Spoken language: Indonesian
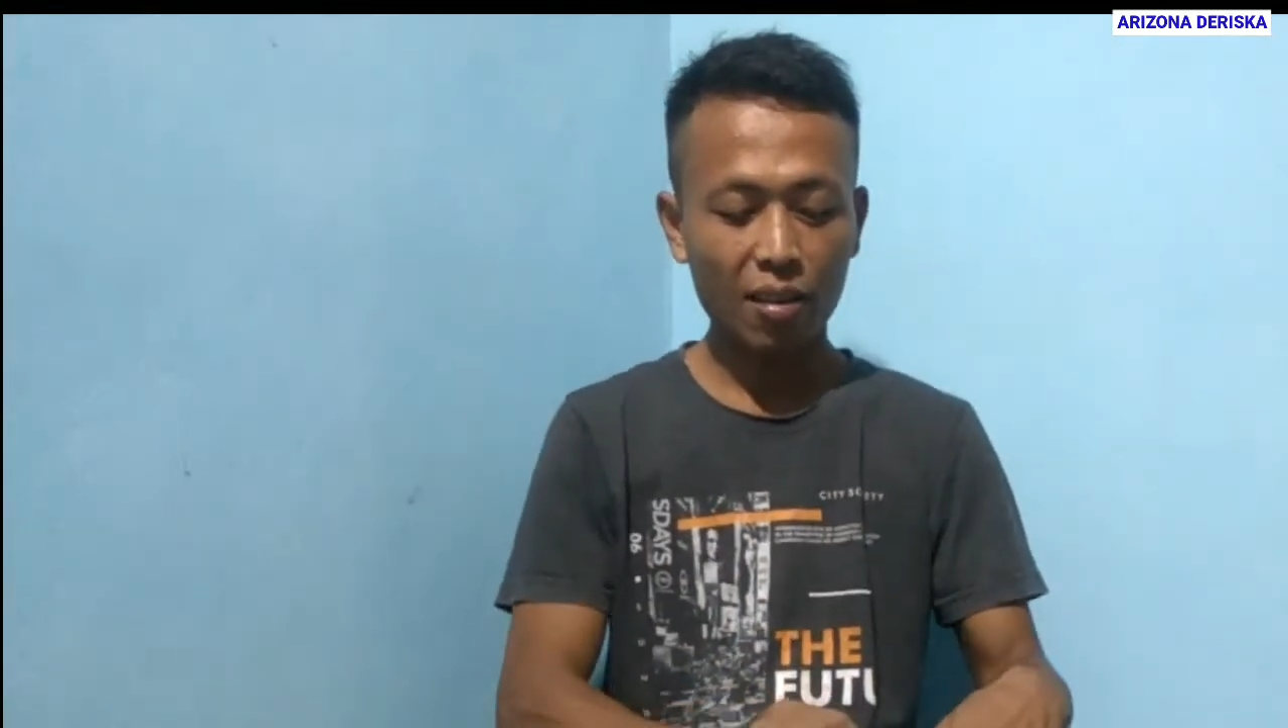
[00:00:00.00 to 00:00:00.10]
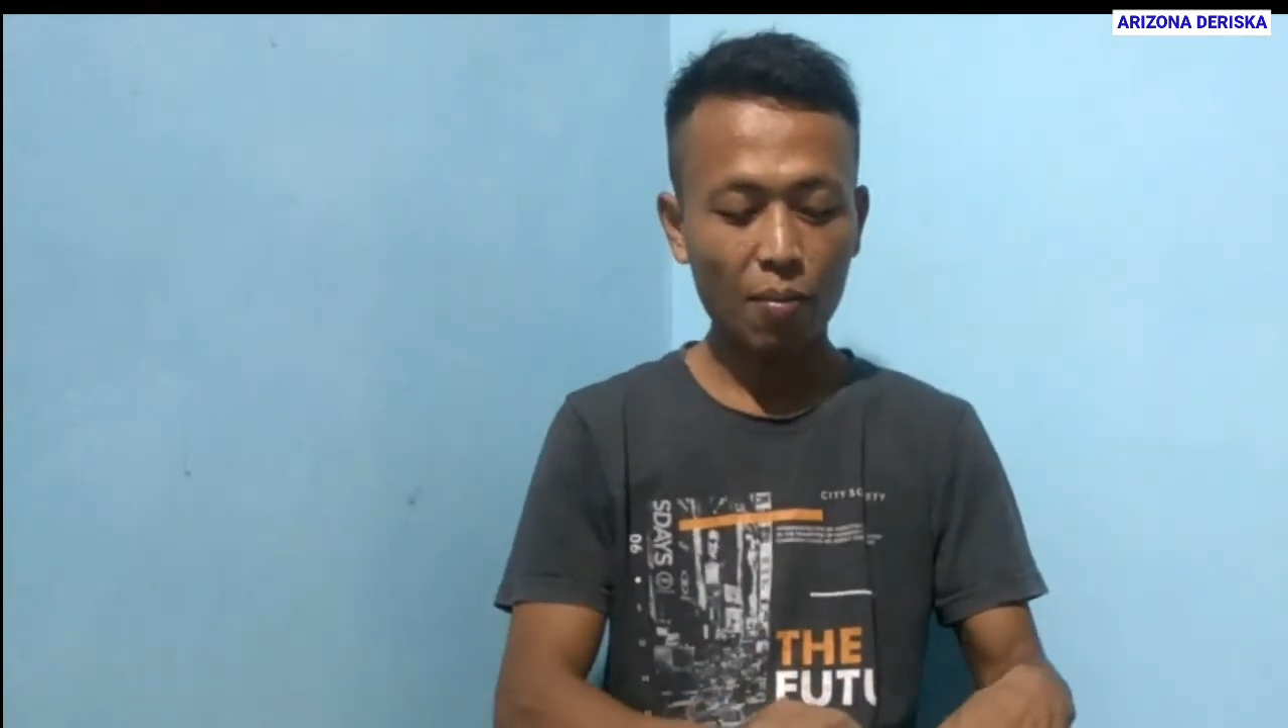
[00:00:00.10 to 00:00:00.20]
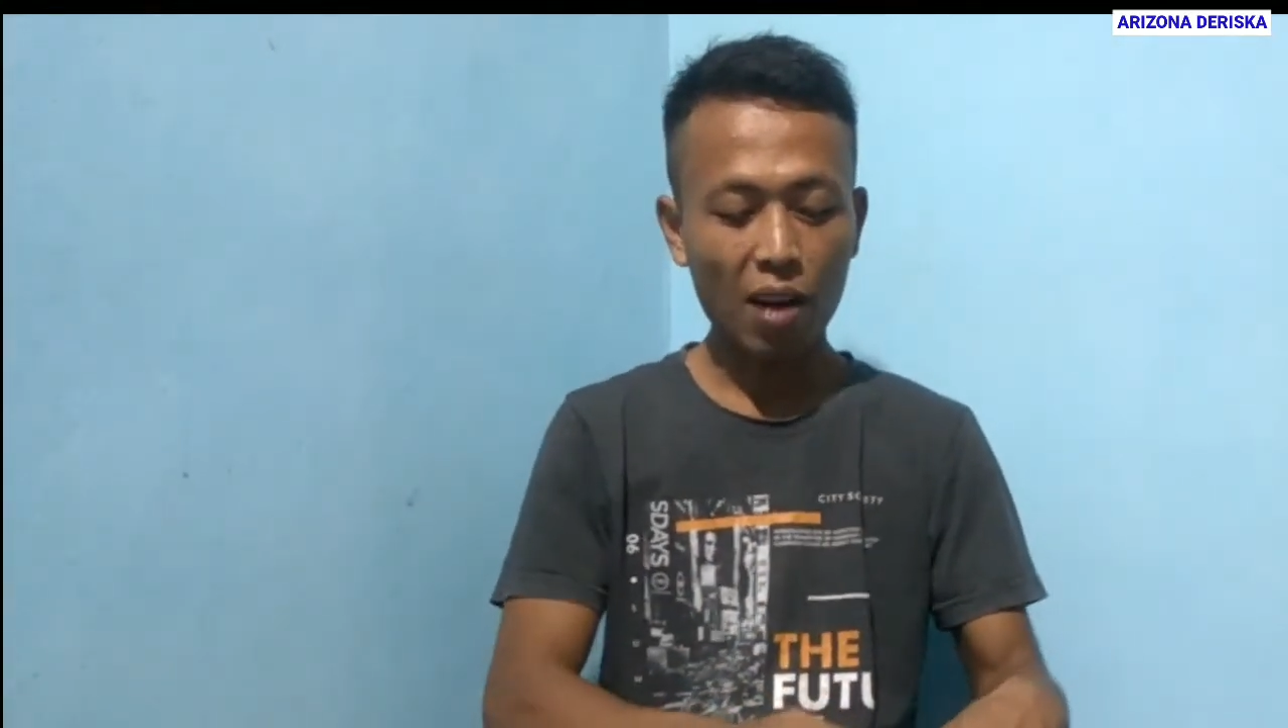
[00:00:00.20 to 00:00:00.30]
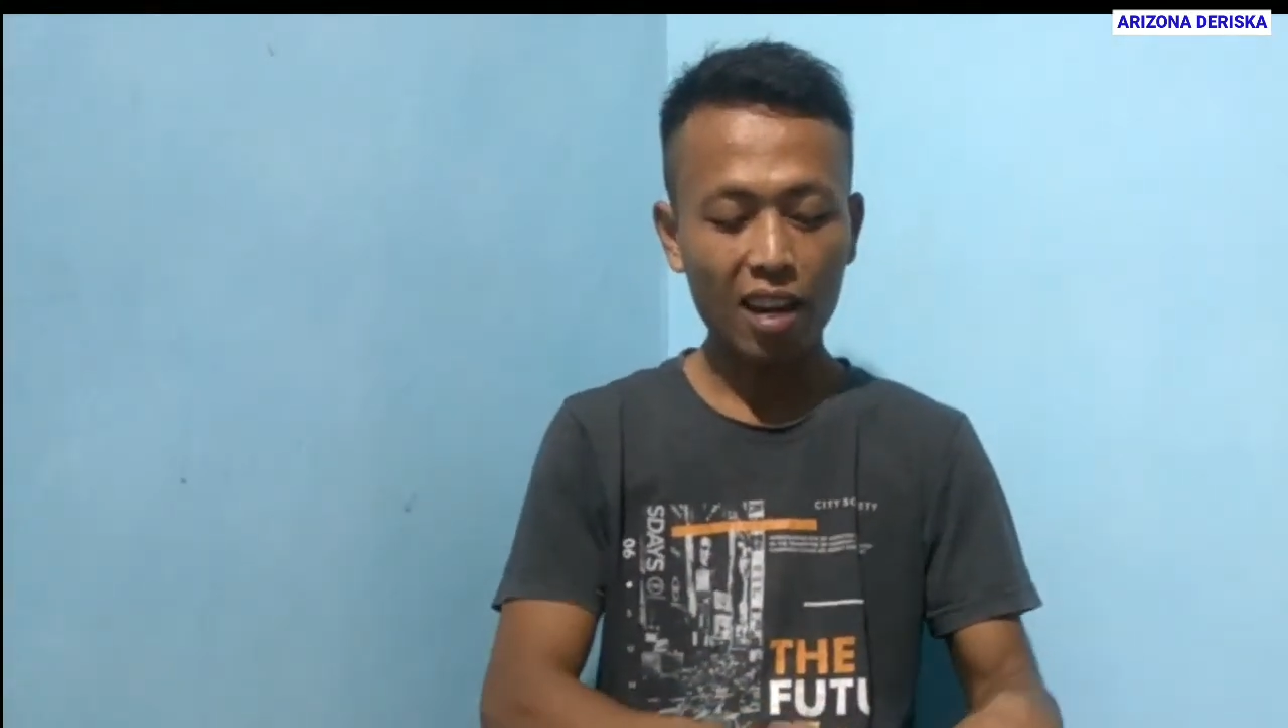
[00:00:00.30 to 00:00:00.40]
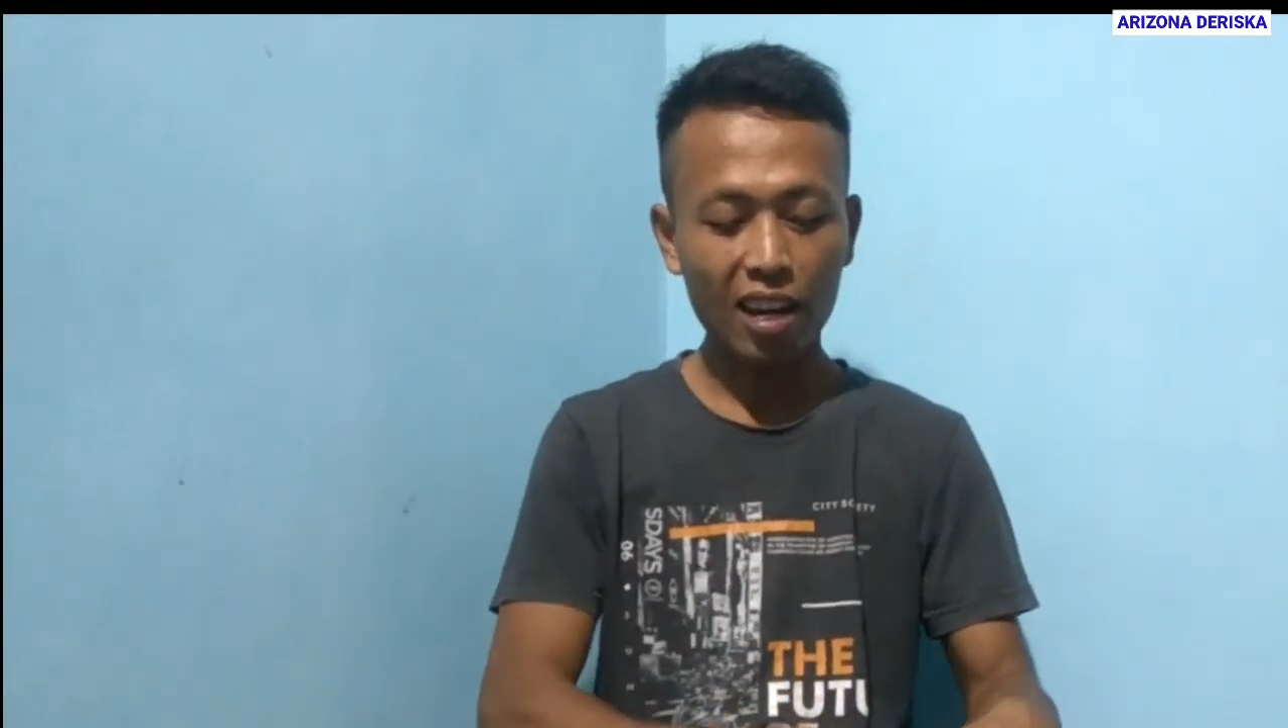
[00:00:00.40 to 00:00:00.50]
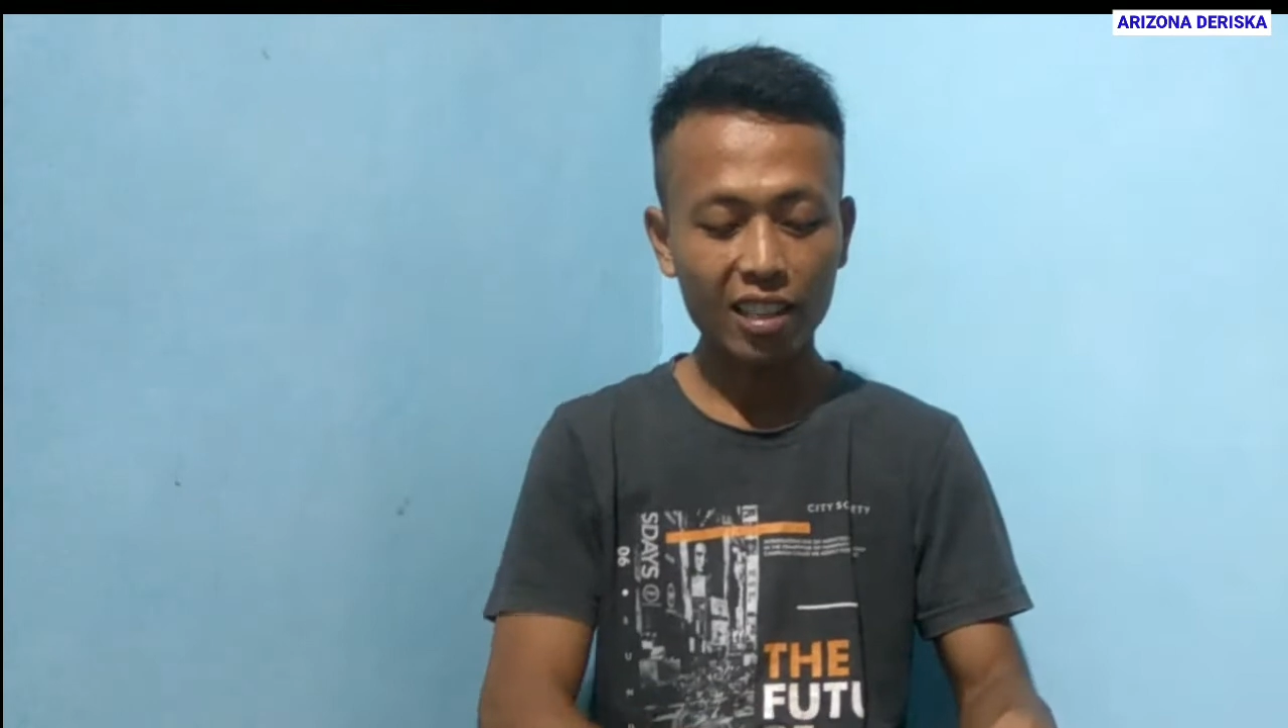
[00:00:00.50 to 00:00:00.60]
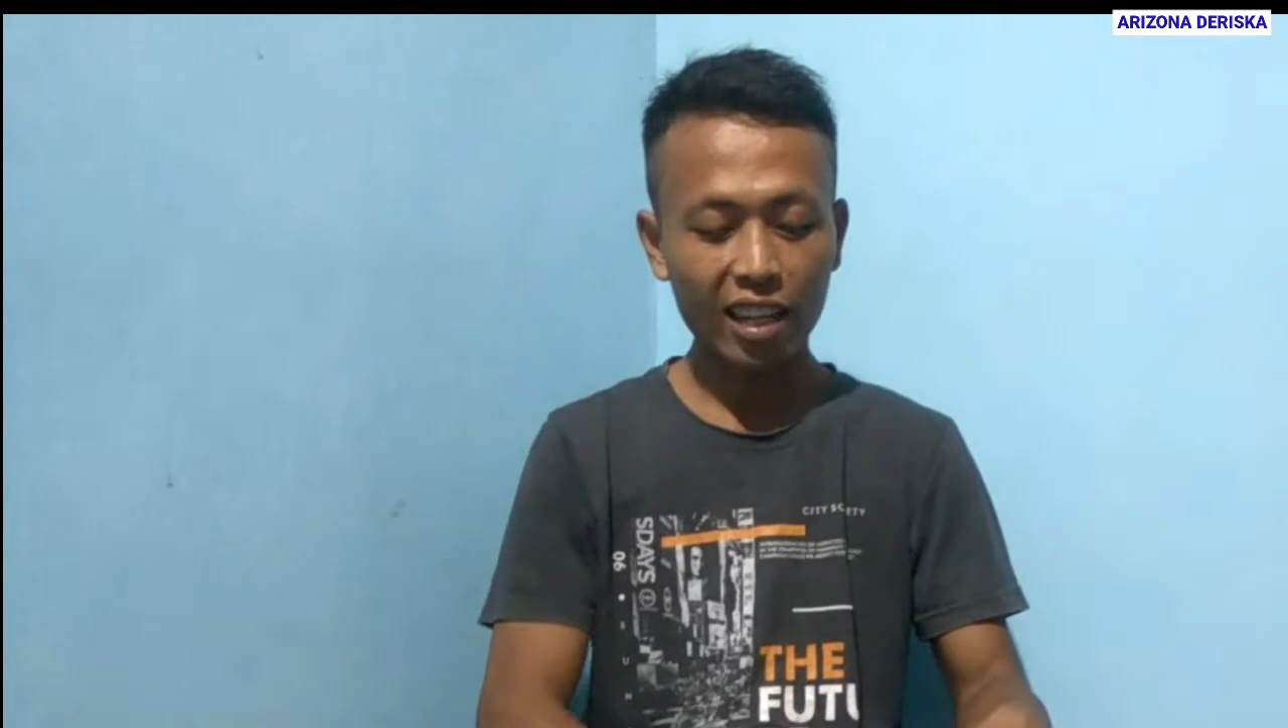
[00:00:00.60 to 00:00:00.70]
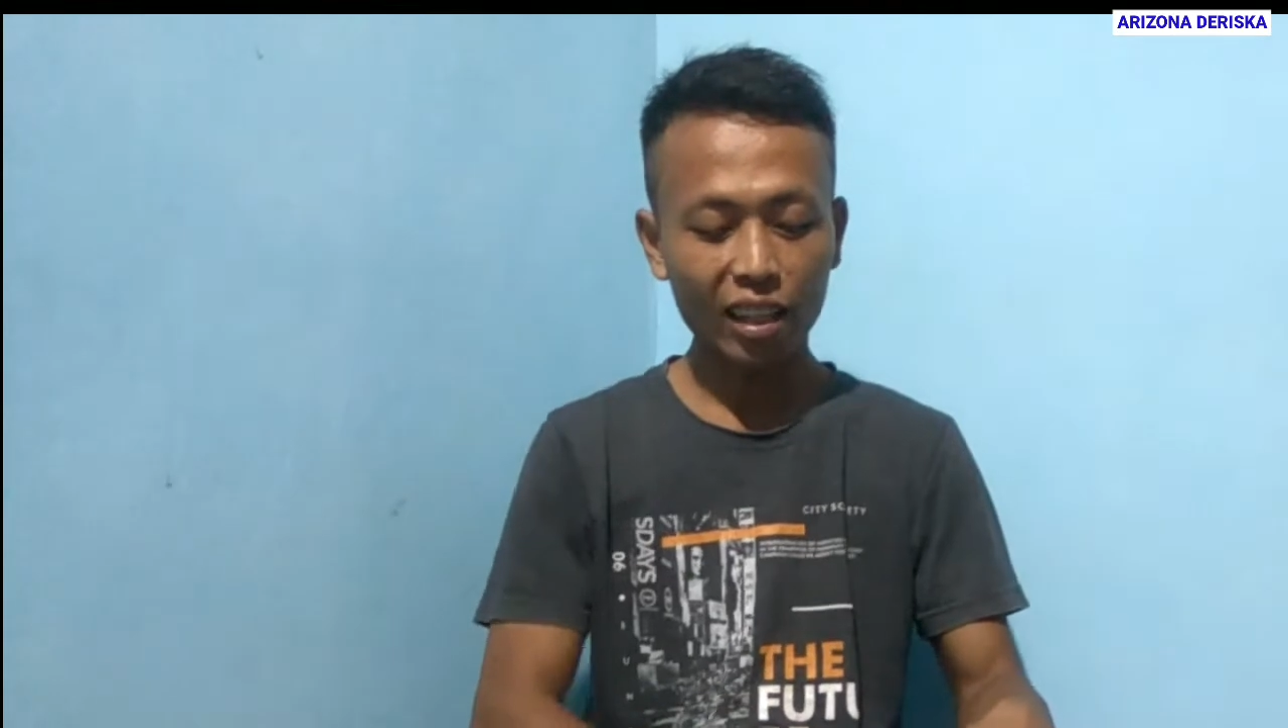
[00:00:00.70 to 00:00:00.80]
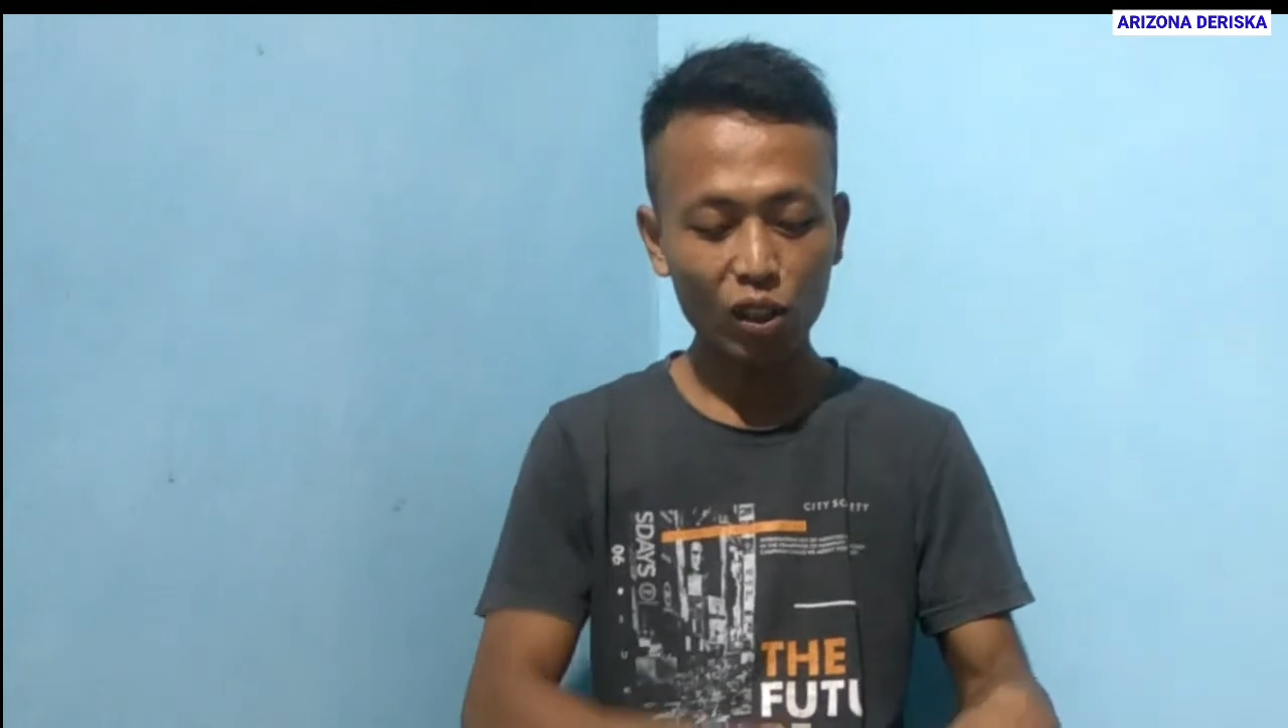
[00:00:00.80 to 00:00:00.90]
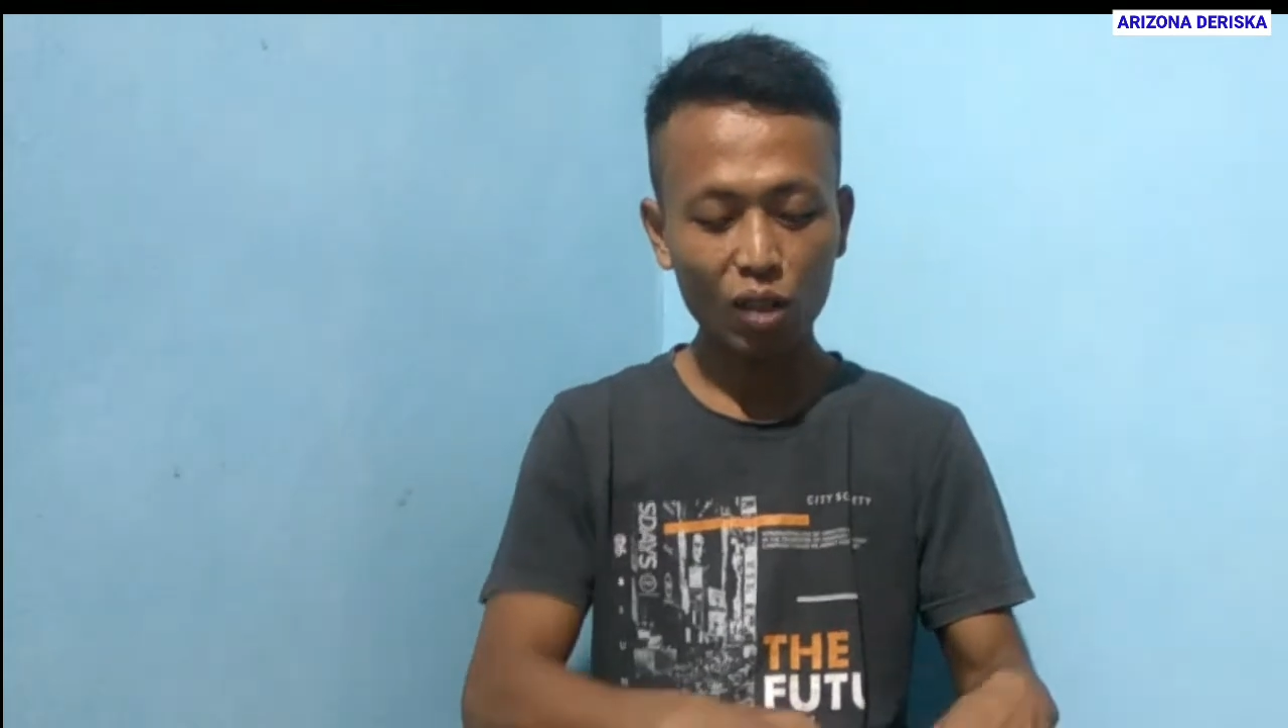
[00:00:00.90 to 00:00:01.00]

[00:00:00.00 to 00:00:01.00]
barangnya itu